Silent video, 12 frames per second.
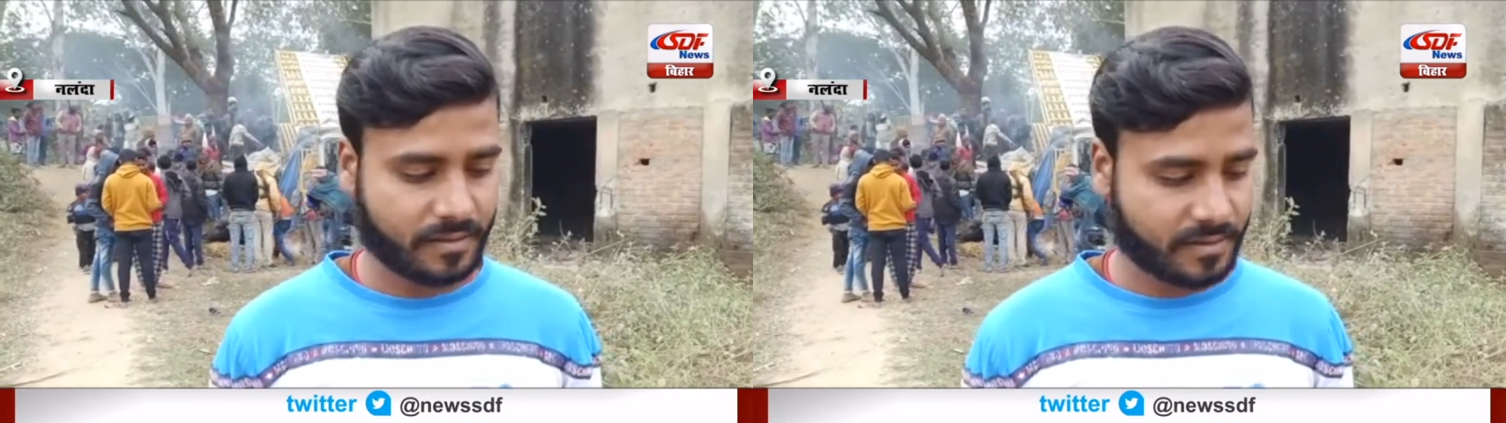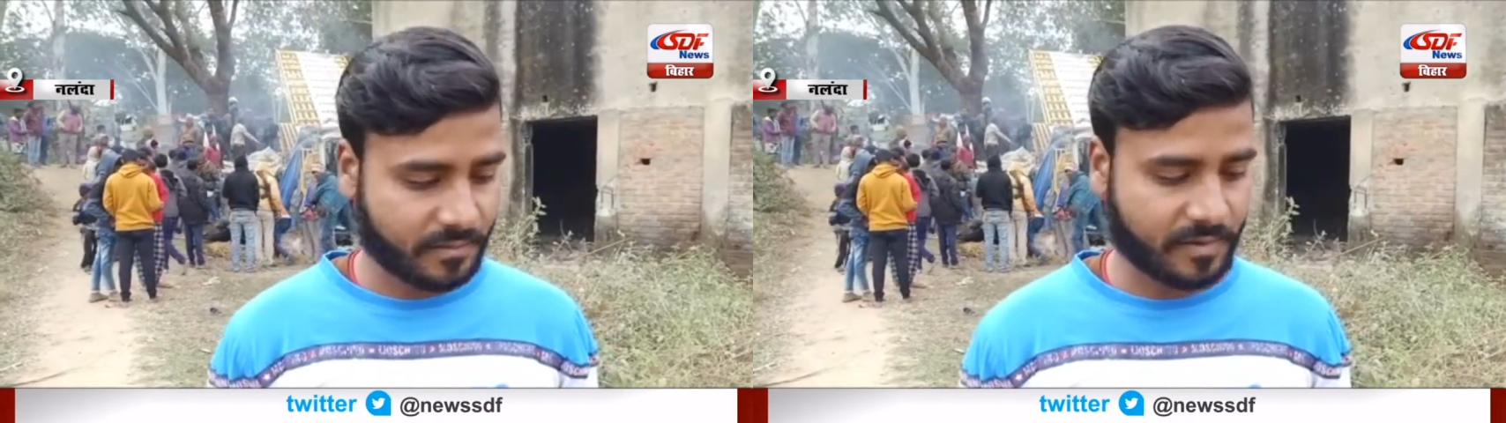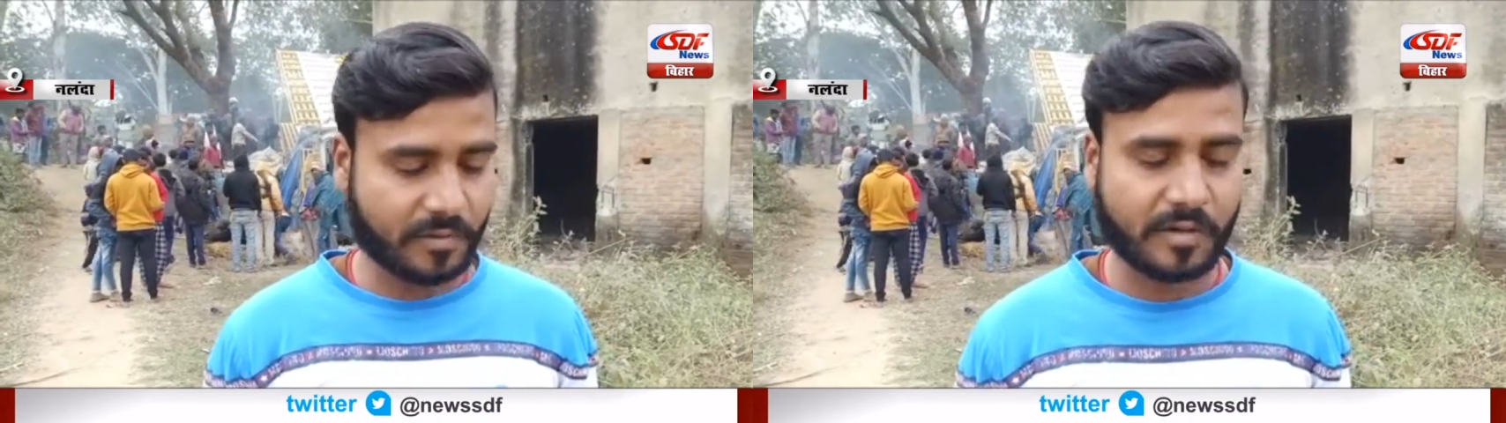
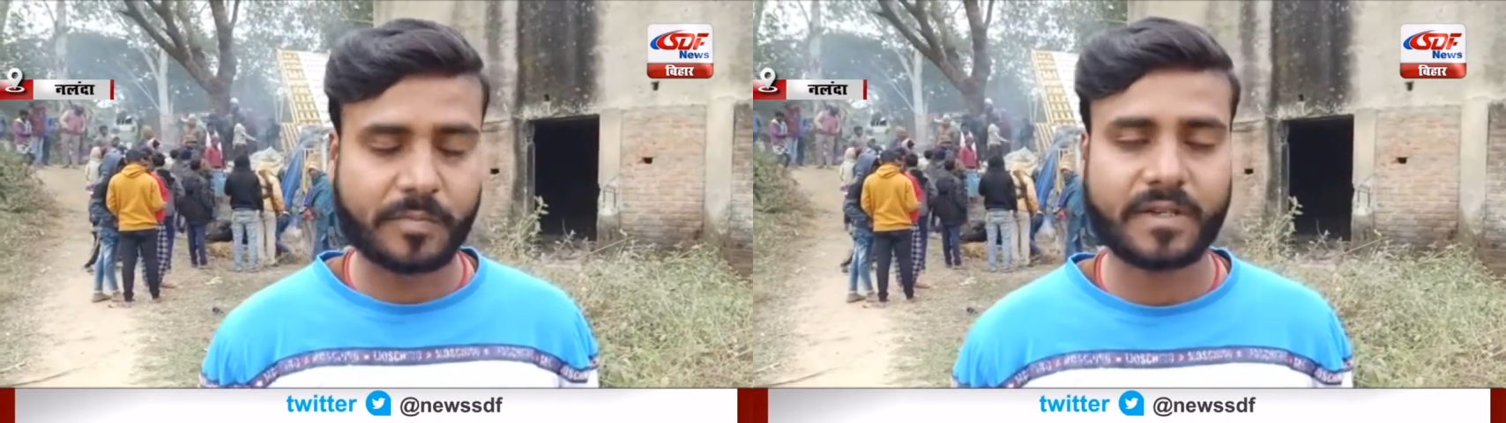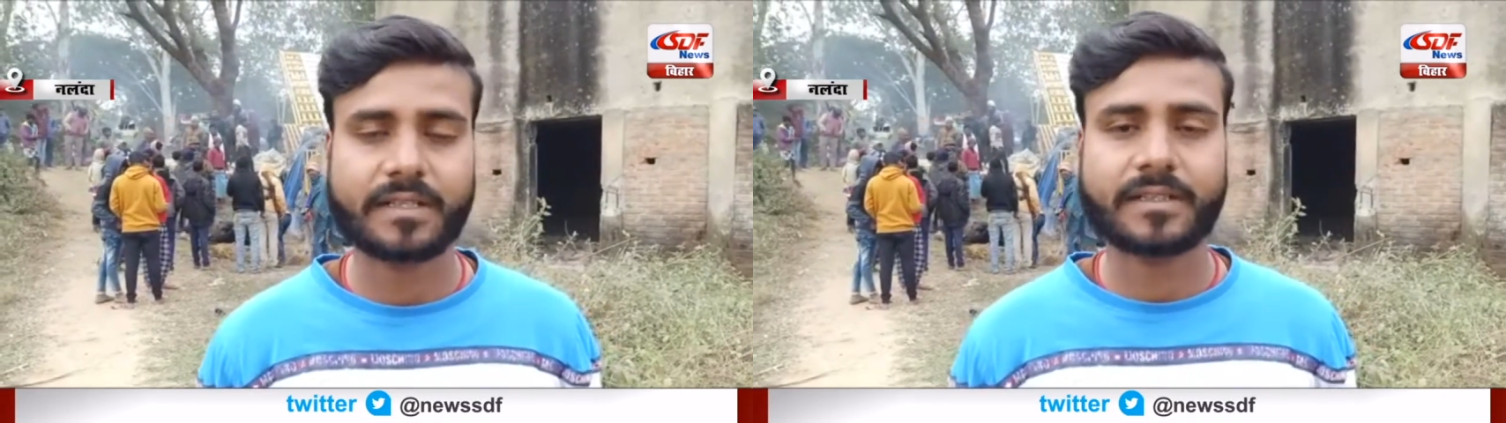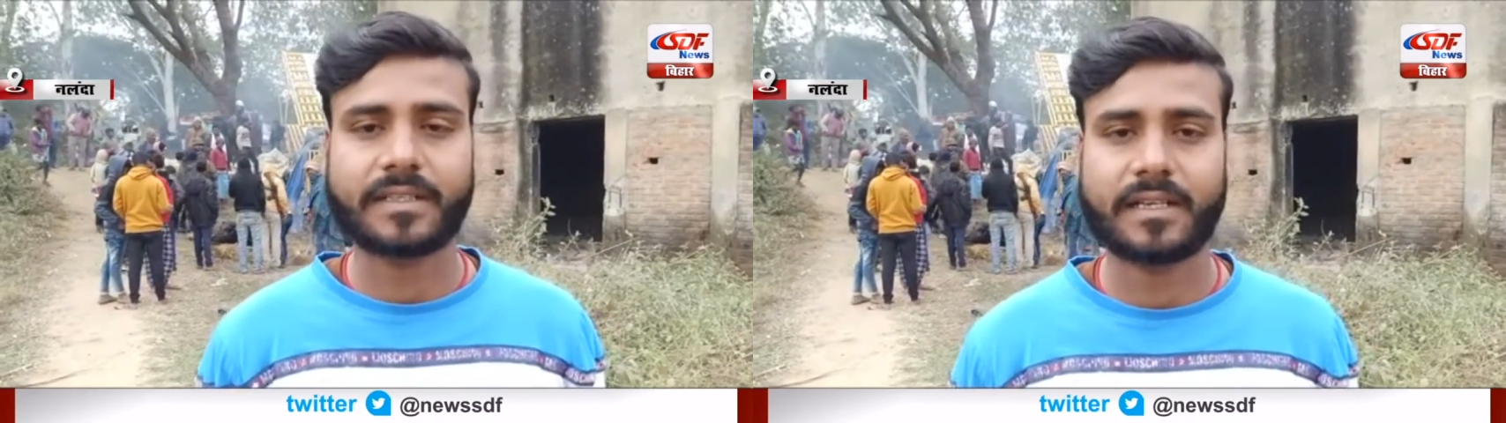चिमनी मोड़
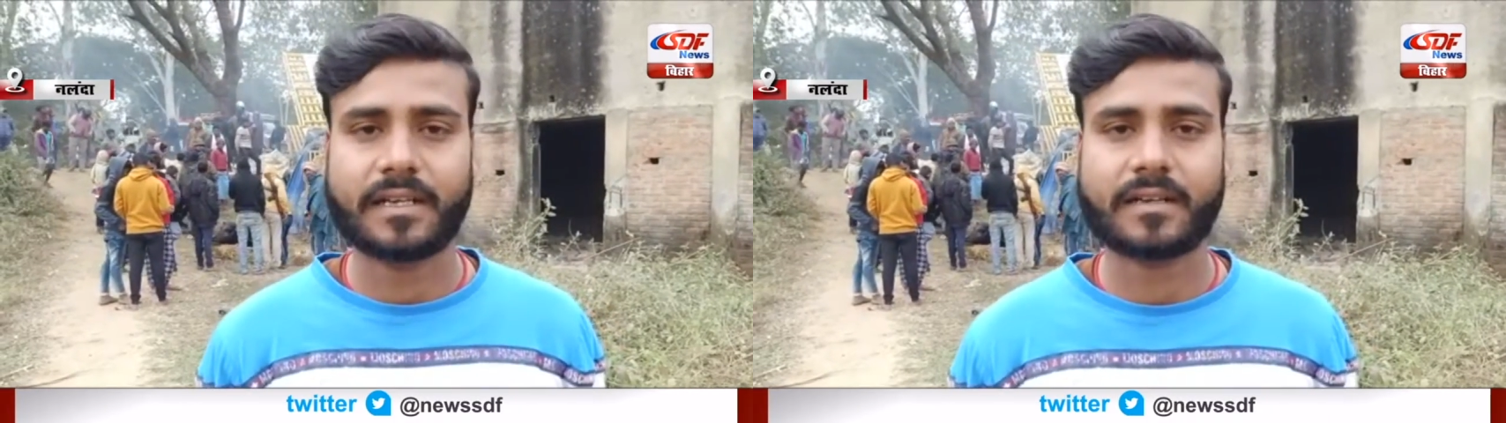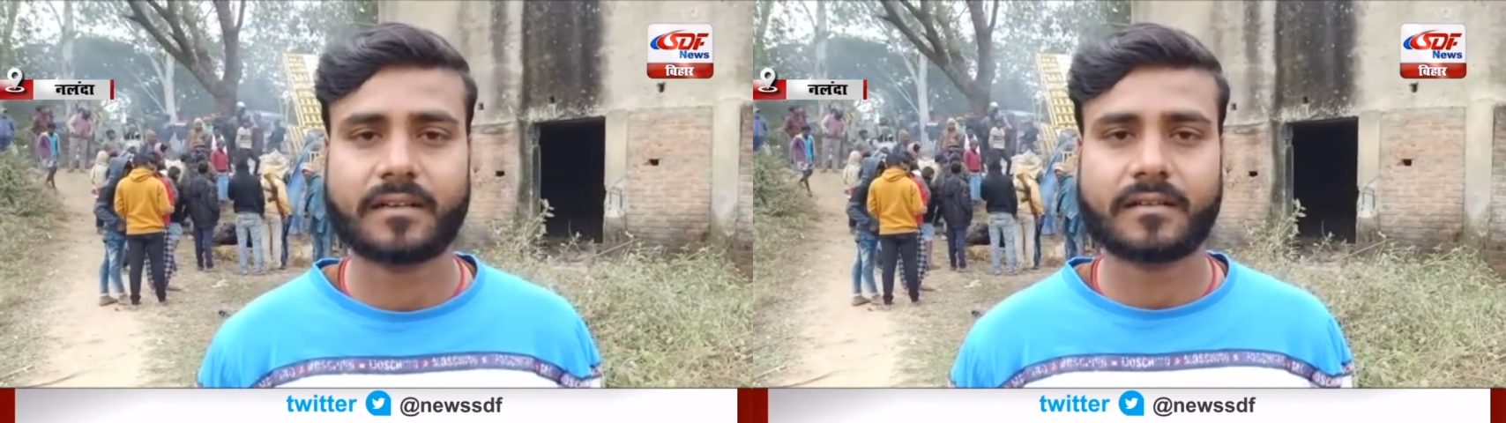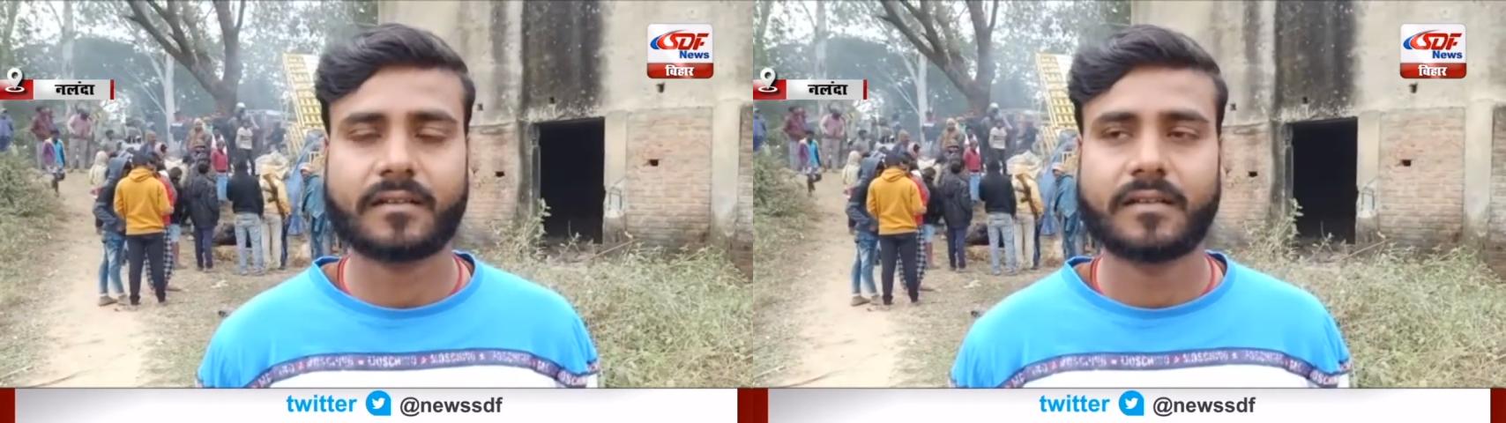पर
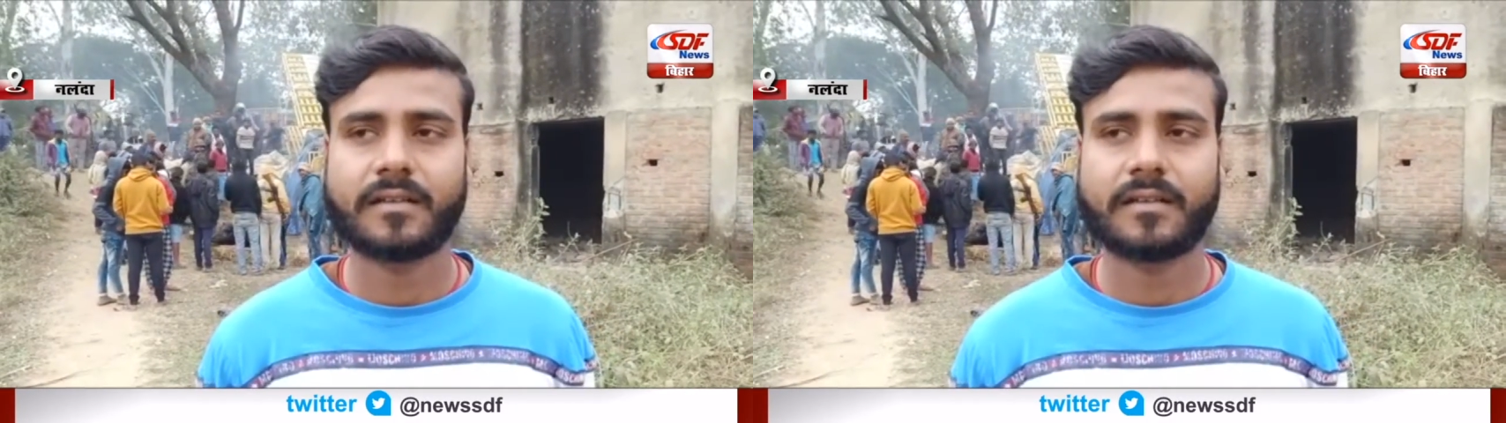तरक